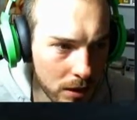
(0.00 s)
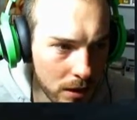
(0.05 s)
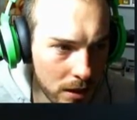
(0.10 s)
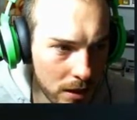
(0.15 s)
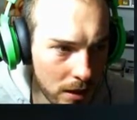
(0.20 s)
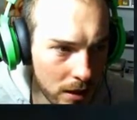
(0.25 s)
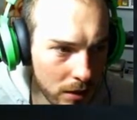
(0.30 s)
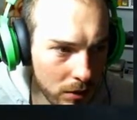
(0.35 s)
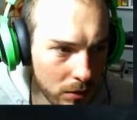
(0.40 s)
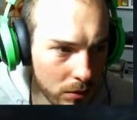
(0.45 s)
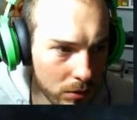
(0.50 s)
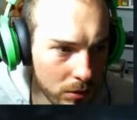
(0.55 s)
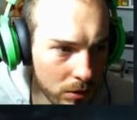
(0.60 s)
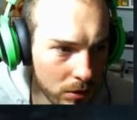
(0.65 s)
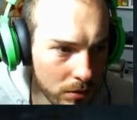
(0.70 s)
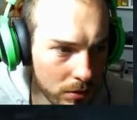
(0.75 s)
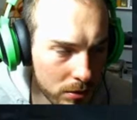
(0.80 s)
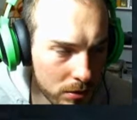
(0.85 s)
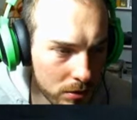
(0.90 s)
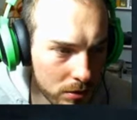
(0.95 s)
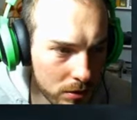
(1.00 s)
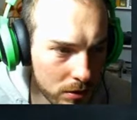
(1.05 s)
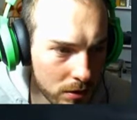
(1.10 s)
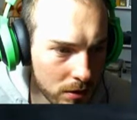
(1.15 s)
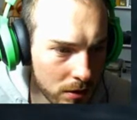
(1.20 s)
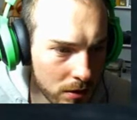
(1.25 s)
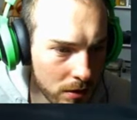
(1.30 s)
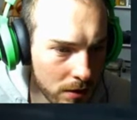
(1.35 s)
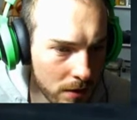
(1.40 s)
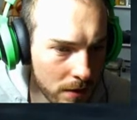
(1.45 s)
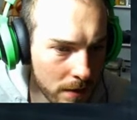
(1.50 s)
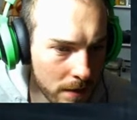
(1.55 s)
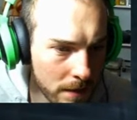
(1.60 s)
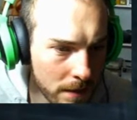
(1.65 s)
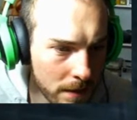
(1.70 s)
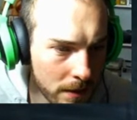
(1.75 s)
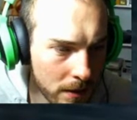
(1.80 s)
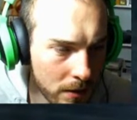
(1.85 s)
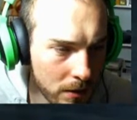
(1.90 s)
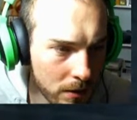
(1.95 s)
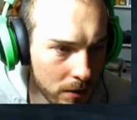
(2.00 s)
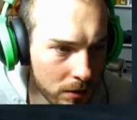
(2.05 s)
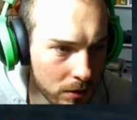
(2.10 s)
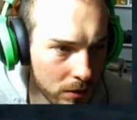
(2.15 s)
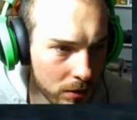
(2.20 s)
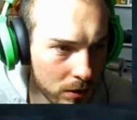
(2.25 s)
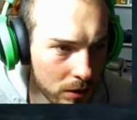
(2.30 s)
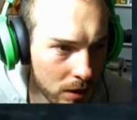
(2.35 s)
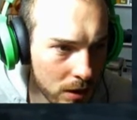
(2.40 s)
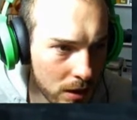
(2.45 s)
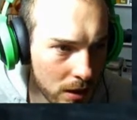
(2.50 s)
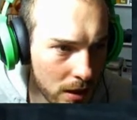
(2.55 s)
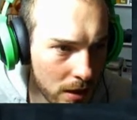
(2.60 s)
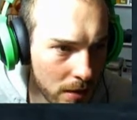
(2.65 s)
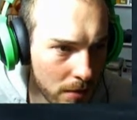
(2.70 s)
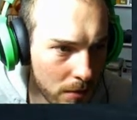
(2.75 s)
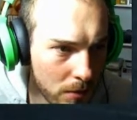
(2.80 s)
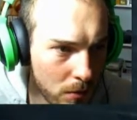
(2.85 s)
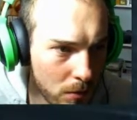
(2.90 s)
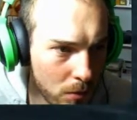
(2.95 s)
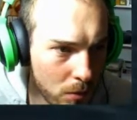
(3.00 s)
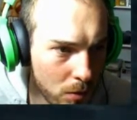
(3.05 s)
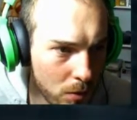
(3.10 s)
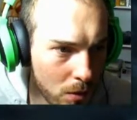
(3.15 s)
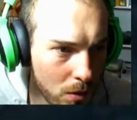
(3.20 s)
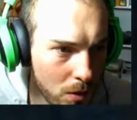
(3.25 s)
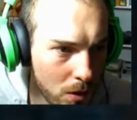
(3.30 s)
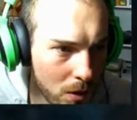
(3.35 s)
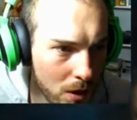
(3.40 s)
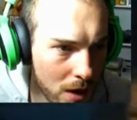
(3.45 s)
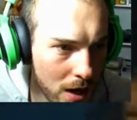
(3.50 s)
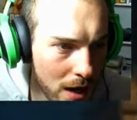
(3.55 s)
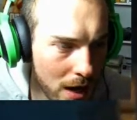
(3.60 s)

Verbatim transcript: alors on recommence. Ok, amour.